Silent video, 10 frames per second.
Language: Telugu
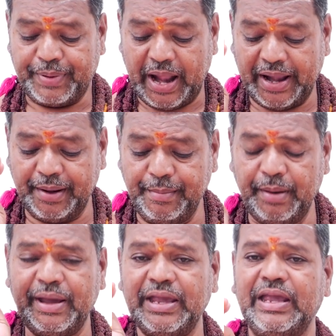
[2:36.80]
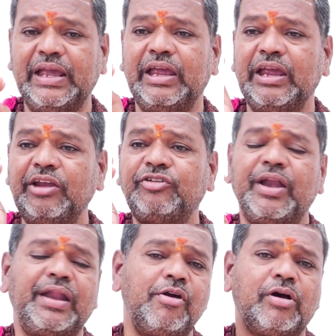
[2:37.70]
ప్రారంభమై ఈ
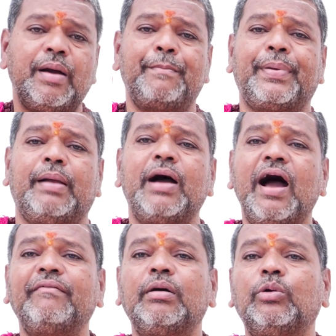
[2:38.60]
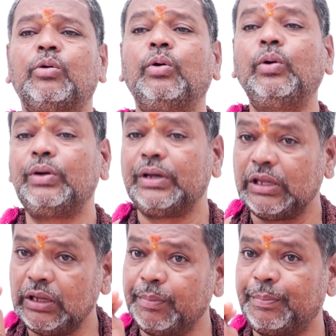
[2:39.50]
శని యొక్క ప్రభావము
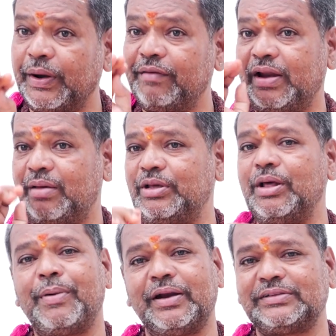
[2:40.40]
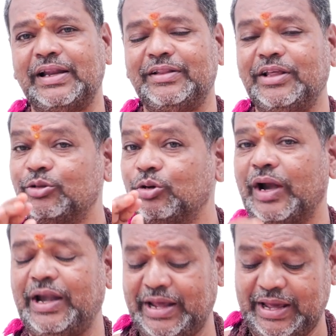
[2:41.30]
ఇప్పుడే వీళ్ళ మీద పడతలేదు
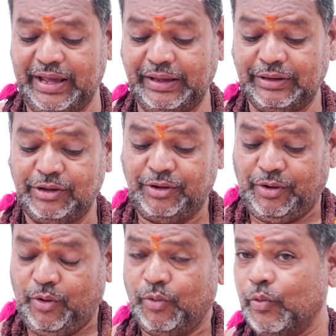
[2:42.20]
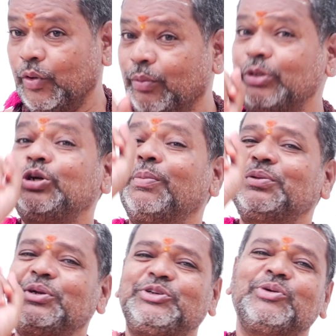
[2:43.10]
ఎందుకంటే గురువు
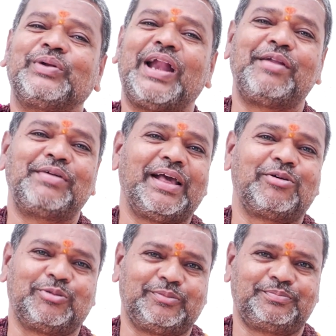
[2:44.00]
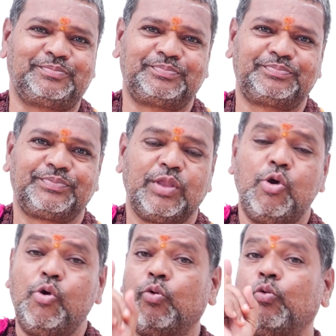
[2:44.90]
శుభదృష్టి ఉన్నాడు వీళ్ళకు
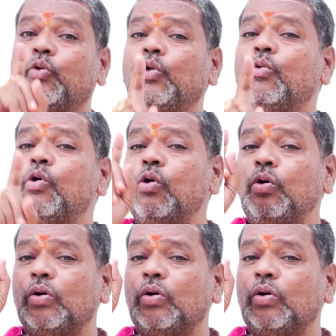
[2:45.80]
గురువు